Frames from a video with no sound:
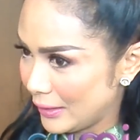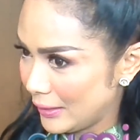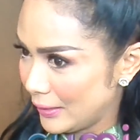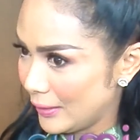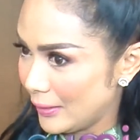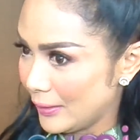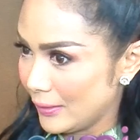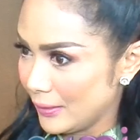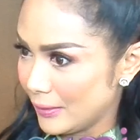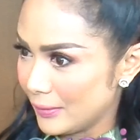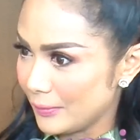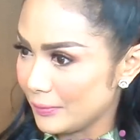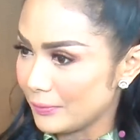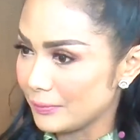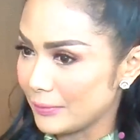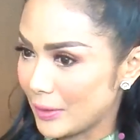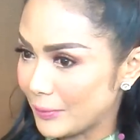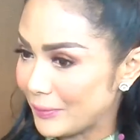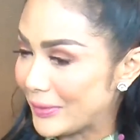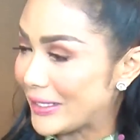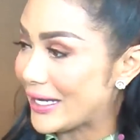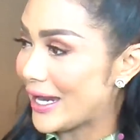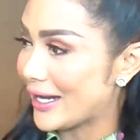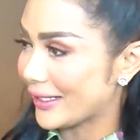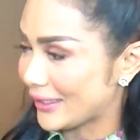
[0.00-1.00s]
Eh,
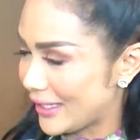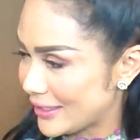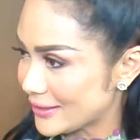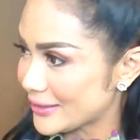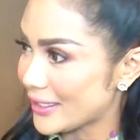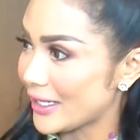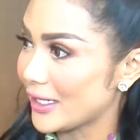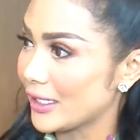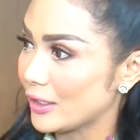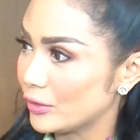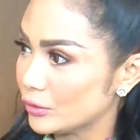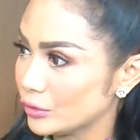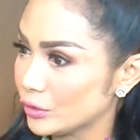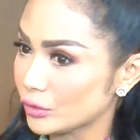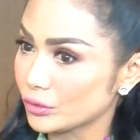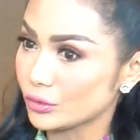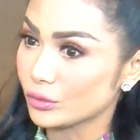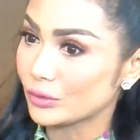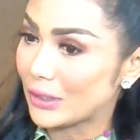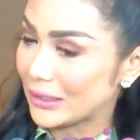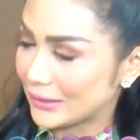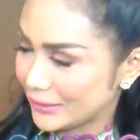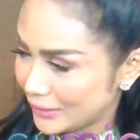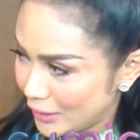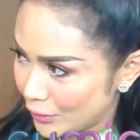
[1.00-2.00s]
membenarkan saya untuk
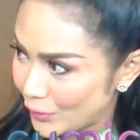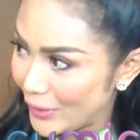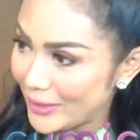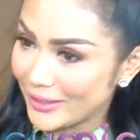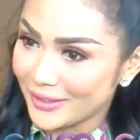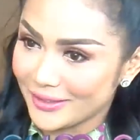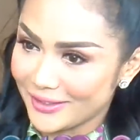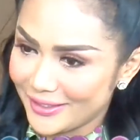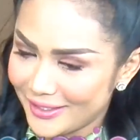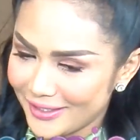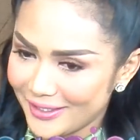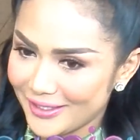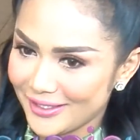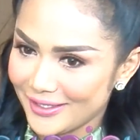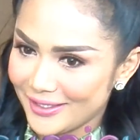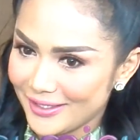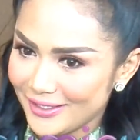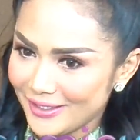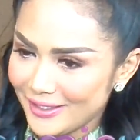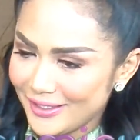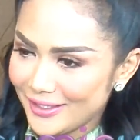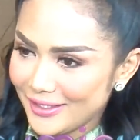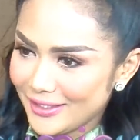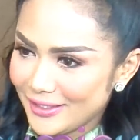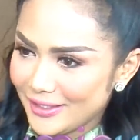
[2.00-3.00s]
tugas ke luar negeri
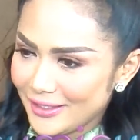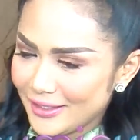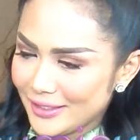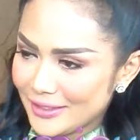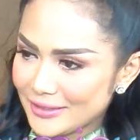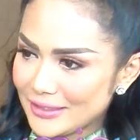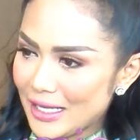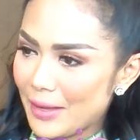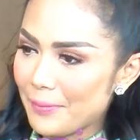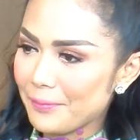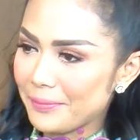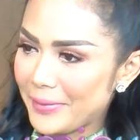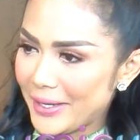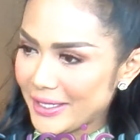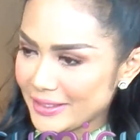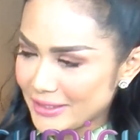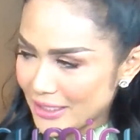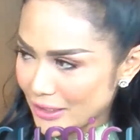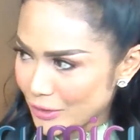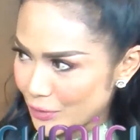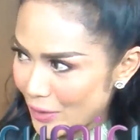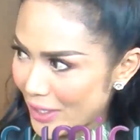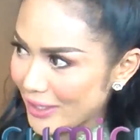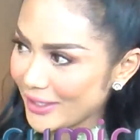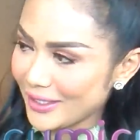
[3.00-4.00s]
sampai
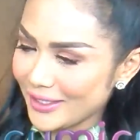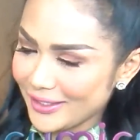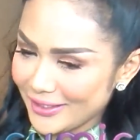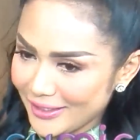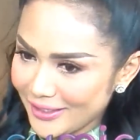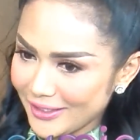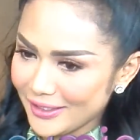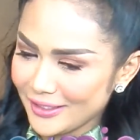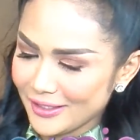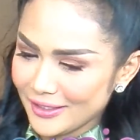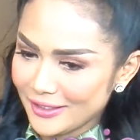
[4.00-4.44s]
Januari ini.